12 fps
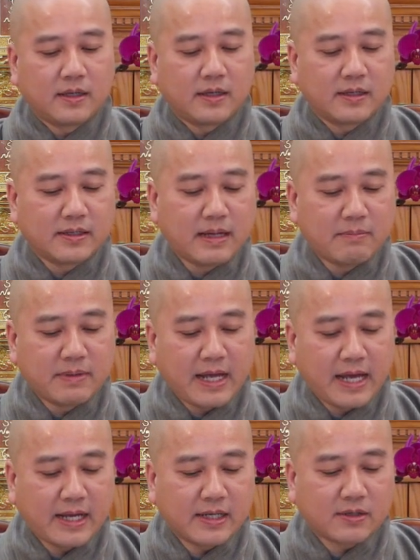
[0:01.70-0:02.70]
Năm
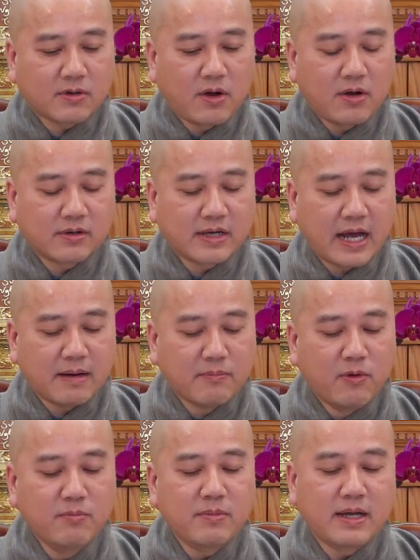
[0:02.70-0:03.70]
nay con đã
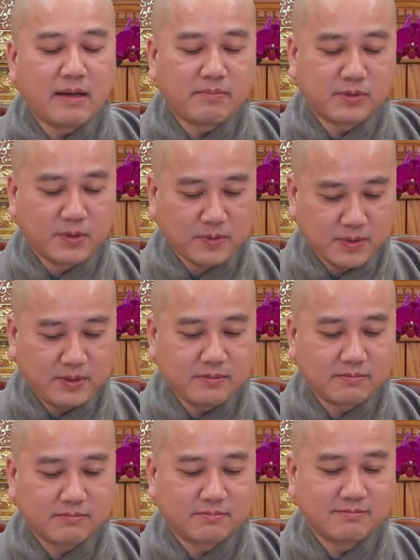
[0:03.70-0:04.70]
bốn mươi lăm tuổi,
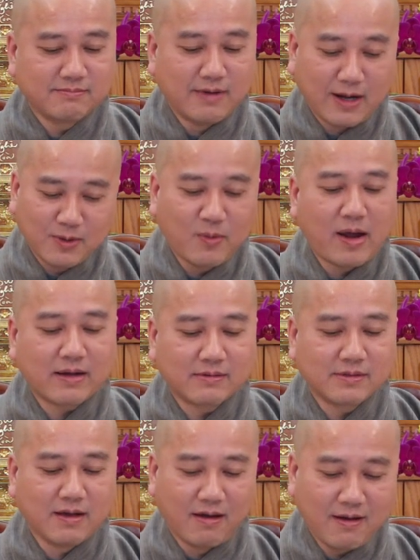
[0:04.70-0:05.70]
mở ngoặt
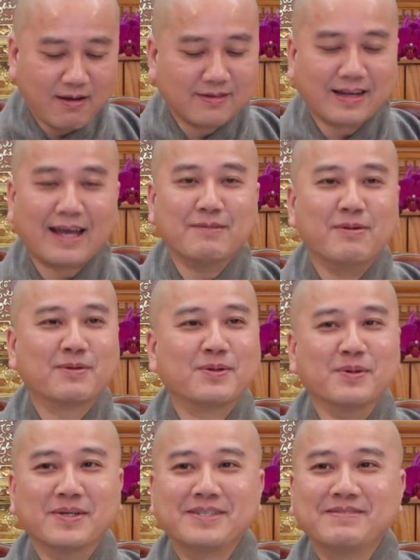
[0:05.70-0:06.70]
nhỏ hơn thầy một
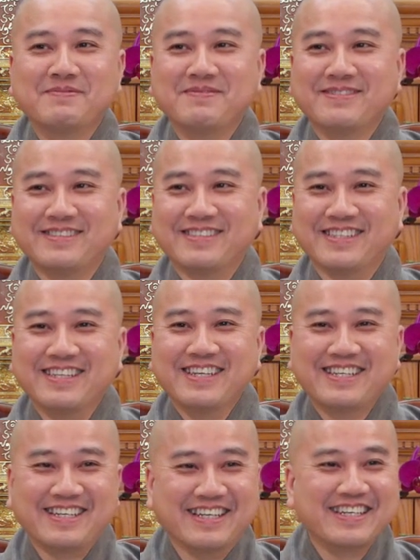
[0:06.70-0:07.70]
tuổi.
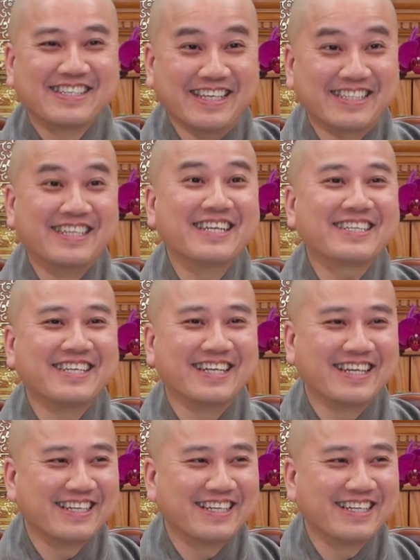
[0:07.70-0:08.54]
Chi tiết vậy đó.